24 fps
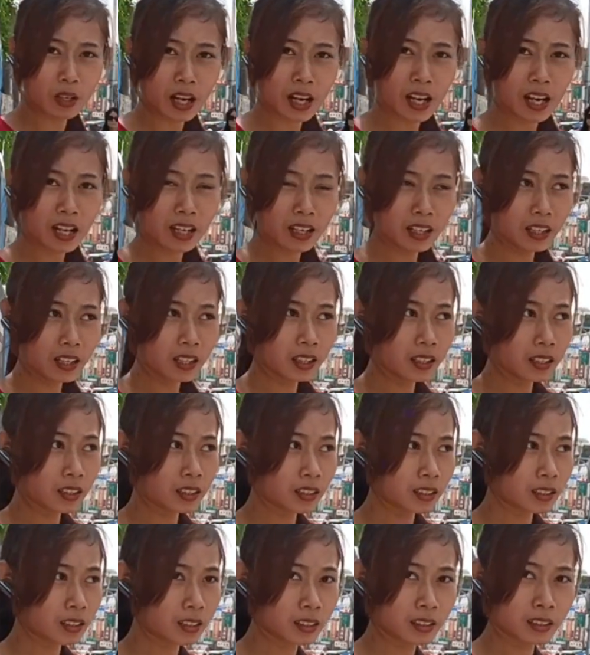ra. Ora apa-apa
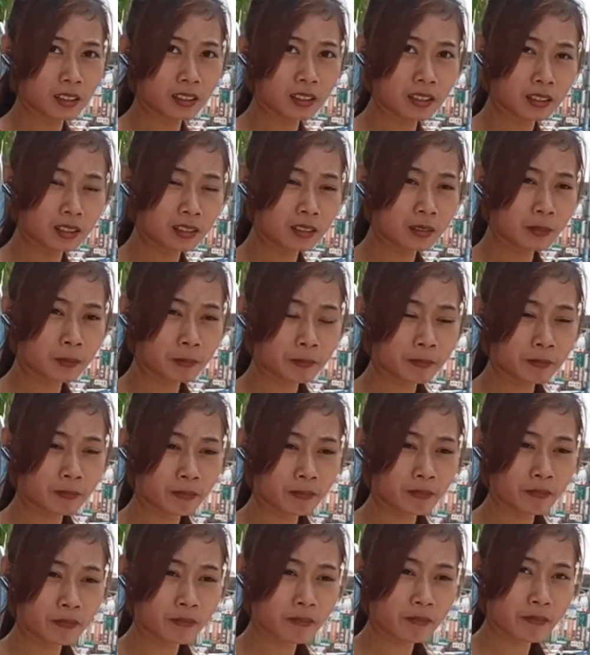aku ki wong wong
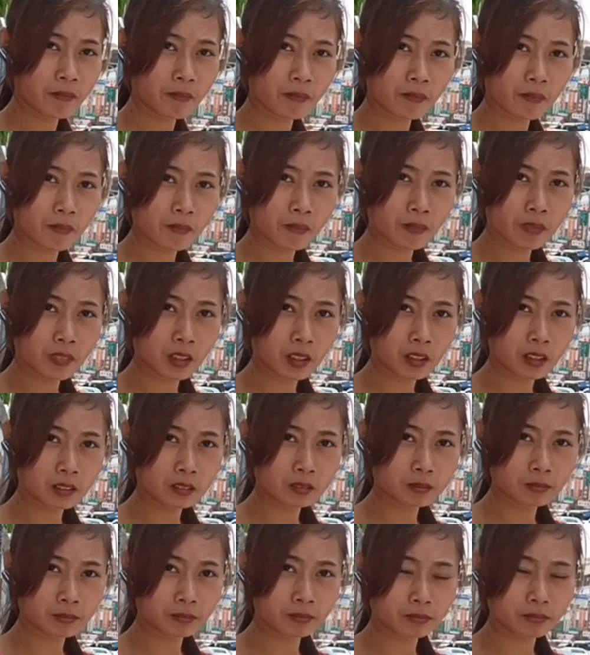anu kakean omong
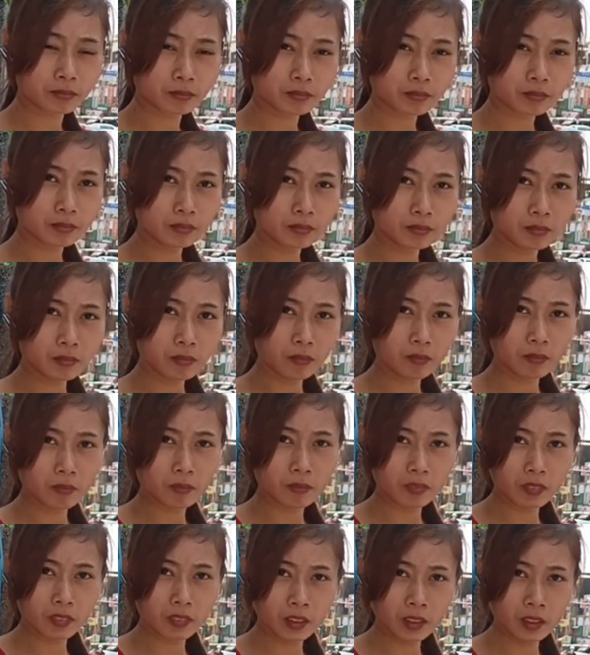ambek ah, ngono bae
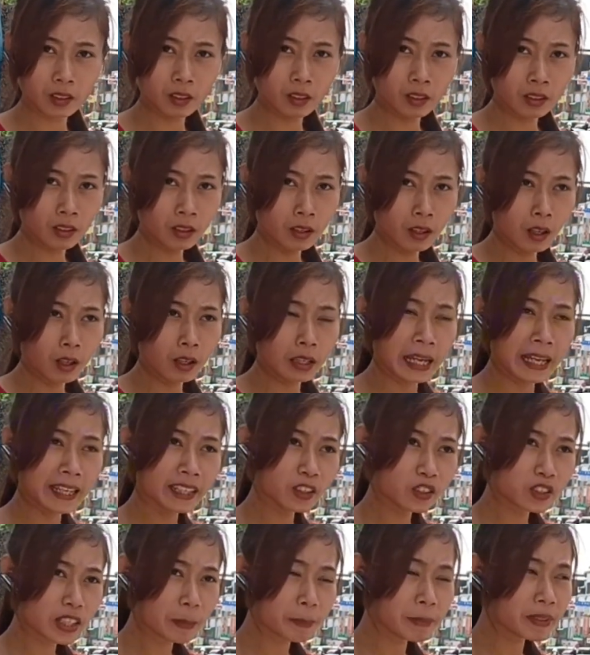aku ngomong. Lah
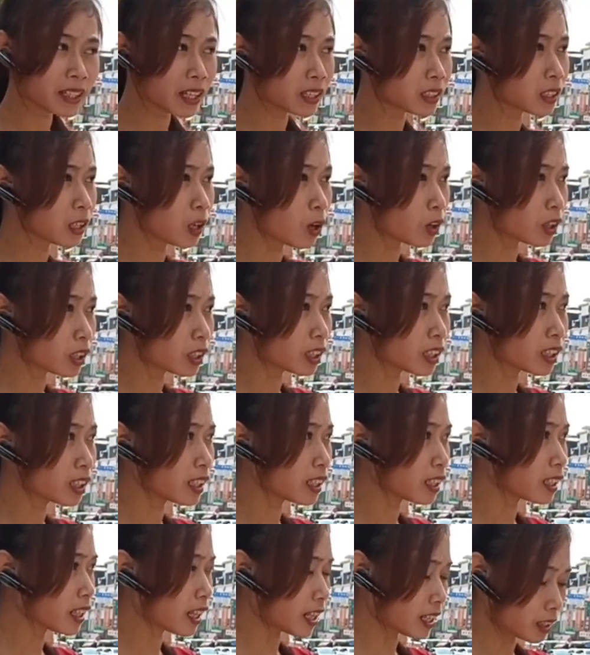iya sampean tak delokke
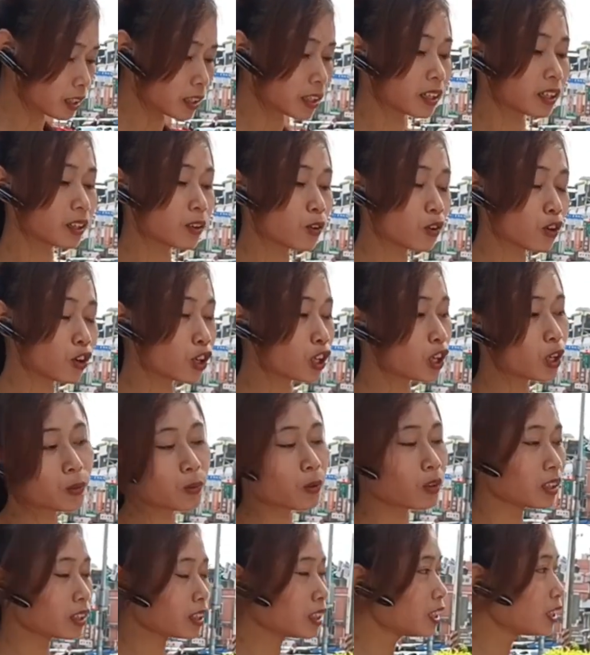ngene kan eh, kok kaya
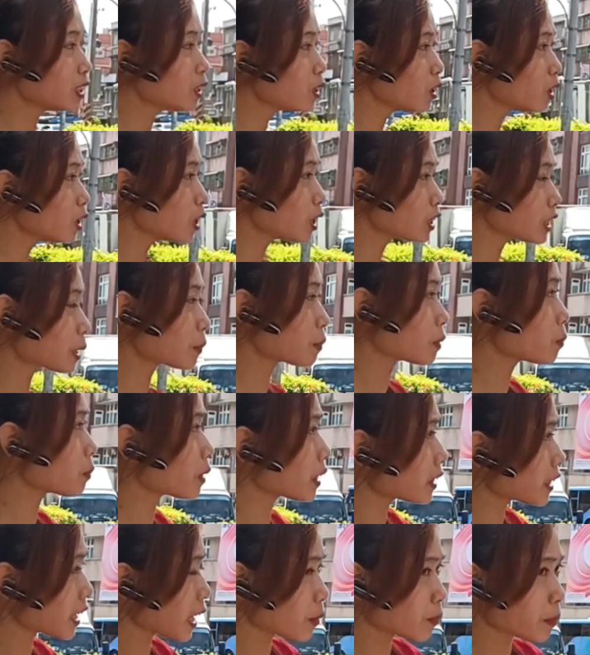wong Indo tapi
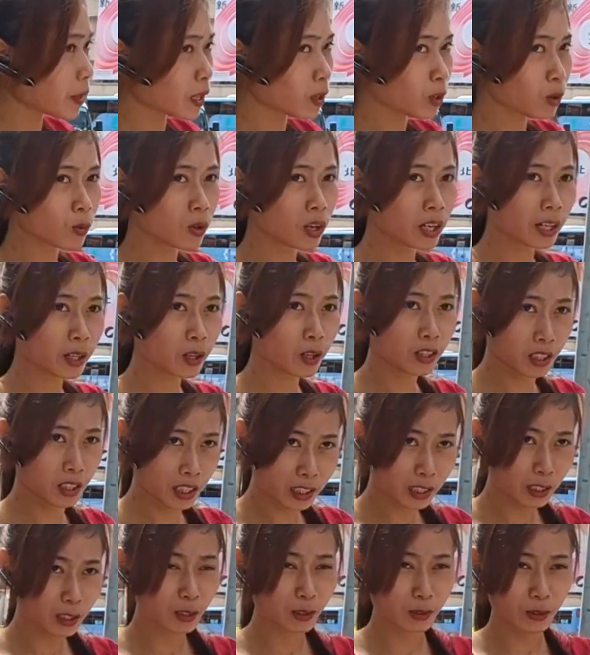mesti nyapa kok wonge kok
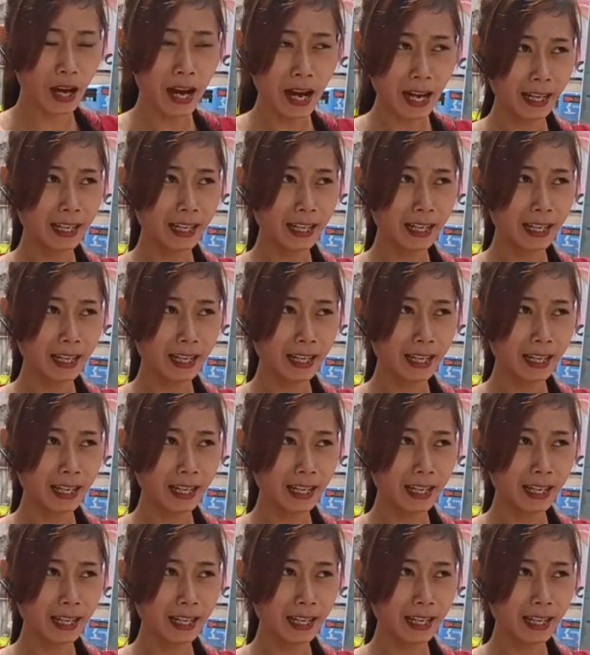dingkluk.